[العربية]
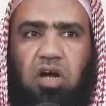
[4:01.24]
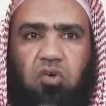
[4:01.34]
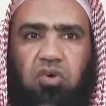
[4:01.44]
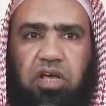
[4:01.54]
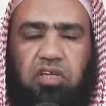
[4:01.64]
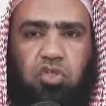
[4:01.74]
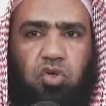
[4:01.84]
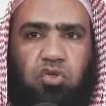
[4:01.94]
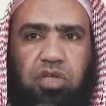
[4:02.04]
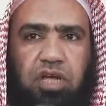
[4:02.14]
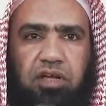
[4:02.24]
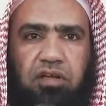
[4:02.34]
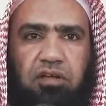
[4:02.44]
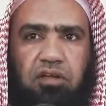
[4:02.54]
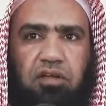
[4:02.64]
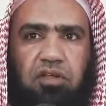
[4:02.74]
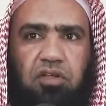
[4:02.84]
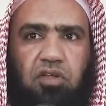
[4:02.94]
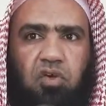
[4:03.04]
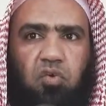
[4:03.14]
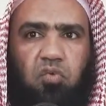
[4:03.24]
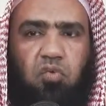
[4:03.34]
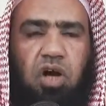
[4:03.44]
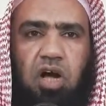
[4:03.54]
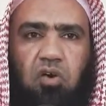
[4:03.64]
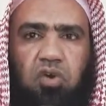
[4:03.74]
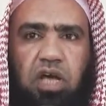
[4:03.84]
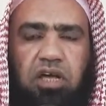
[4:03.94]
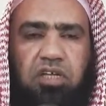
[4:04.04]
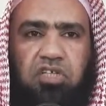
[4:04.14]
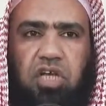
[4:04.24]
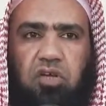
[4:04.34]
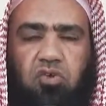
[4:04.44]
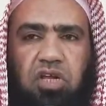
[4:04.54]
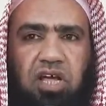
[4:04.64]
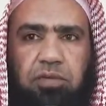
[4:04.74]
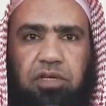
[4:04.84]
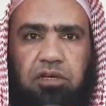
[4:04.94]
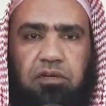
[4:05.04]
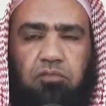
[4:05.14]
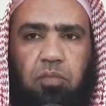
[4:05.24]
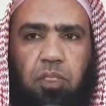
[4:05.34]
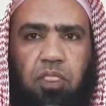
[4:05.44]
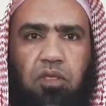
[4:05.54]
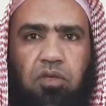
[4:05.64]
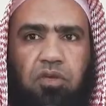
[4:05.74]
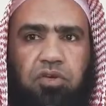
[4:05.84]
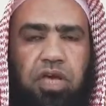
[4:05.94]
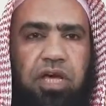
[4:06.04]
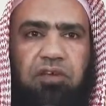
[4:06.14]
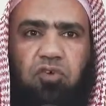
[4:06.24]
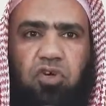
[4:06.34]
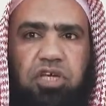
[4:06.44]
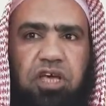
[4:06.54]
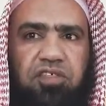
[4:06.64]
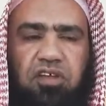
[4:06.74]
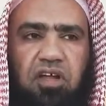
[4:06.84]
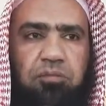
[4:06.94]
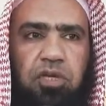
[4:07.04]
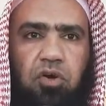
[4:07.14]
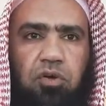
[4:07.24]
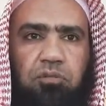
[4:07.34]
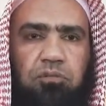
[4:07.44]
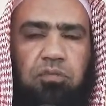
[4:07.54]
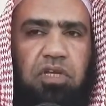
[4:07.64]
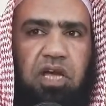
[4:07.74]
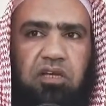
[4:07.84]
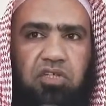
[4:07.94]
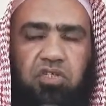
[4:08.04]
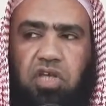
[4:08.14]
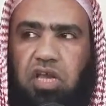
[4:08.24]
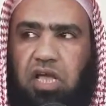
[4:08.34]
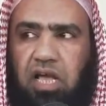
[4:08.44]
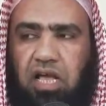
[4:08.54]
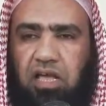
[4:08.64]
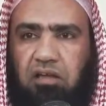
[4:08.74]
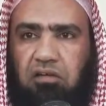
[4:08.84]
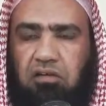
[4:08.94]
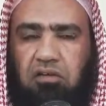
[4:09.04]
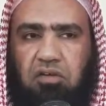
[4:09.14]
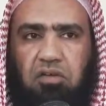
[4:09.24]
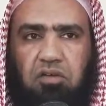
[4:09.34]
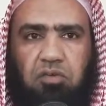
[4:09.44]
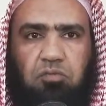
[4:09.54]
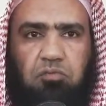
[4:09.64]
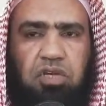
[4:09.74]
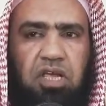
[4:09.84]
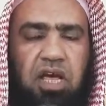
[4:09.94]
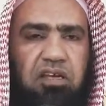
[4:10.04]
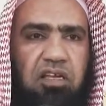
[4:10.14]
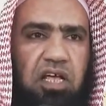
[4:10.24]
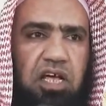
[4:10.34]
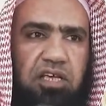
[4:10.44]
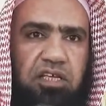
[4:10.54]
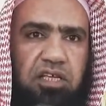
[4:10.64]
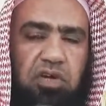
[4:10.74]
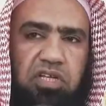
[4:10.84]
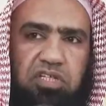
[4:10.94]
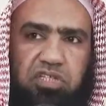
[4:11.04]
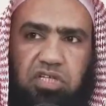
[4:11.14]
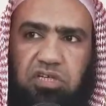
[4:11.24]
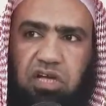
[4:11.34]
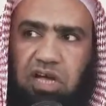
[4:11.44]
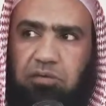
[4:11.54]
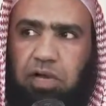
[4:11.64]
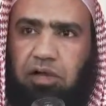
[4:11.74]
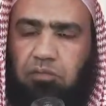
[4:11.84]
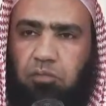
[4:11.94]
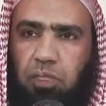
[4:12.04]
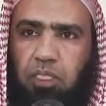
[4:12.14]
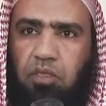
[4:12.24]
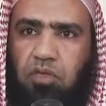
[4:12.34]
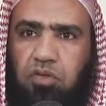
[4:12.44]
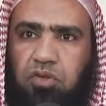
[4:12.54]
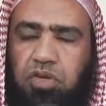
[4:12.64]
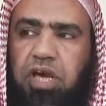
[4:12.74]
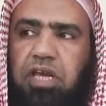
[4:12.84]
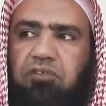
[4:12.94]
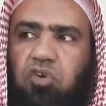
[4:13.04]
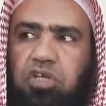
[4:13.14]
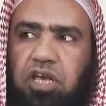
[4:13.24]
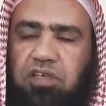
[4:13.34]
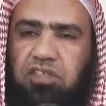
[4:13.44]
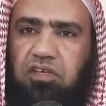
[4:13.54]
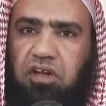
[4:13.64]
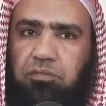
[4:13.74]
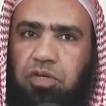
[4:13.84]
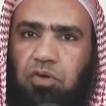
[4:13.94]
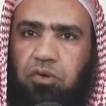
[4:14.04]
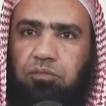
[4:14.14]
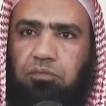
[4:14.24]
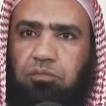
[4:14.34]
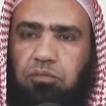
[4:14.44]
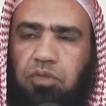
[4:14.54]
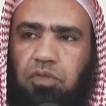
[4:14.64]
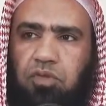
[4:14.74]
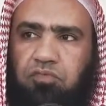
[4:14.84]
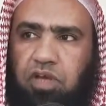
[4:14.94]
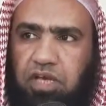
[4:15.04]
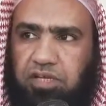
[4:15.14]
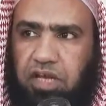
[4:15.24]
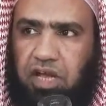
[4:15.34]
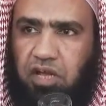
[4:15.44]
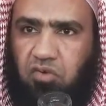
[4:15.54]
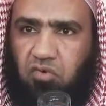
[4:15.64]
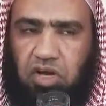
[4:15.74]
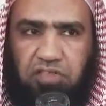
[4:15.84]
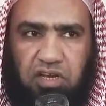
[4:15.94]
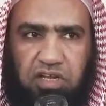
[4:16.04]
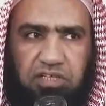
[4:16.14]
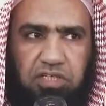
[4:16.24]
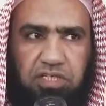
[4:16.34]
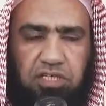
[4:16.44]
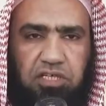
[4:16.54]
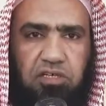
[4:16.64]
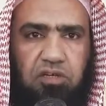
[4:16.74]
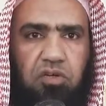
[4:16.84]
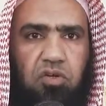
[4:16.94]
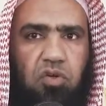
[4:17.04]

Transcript: وهؤلاء الشرطة وهؤلاء رجال الأمن نعرف الكثير منهم من أهل الصلاح من أهل الخير والاستقامة نعرف الكثير منهم فأين حق هذا القتيل